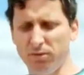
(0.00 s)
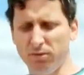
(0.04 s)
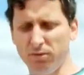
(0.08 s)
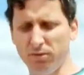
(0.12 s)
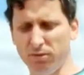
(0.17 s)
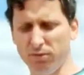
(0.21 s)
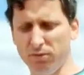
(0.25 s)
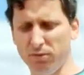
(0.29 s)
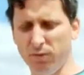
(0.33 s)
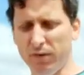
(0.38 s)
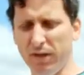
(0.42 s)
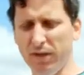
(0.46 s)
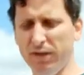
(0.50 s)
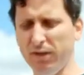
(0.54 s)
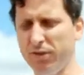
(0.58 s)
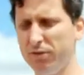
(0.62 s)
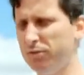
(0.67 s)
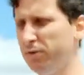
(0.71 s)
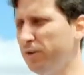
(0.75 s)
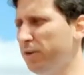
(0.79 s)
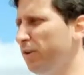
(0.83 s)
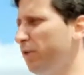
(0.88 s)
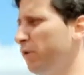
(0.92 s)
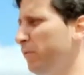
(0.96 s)
do, do,
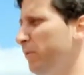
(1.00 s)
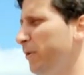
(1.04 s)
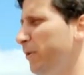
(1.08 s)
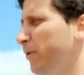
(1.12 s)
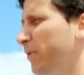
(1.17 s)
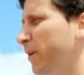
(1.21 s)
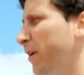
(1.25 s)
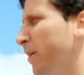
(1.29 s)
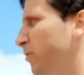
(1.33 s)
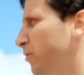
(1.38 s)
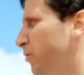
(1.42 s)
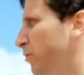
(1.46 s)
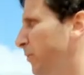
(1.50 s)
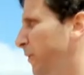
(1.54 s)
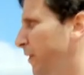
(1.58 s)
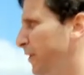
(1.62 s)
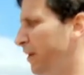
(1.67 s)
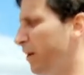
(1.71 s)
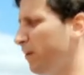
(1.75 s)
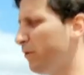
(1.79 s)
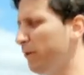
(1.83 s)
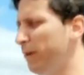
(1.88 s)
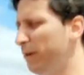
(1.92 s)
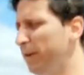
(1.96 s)
Anderson aqui comigo, eu quero
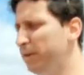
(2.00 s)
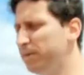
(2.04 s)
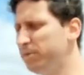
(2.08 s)
comentar com ele a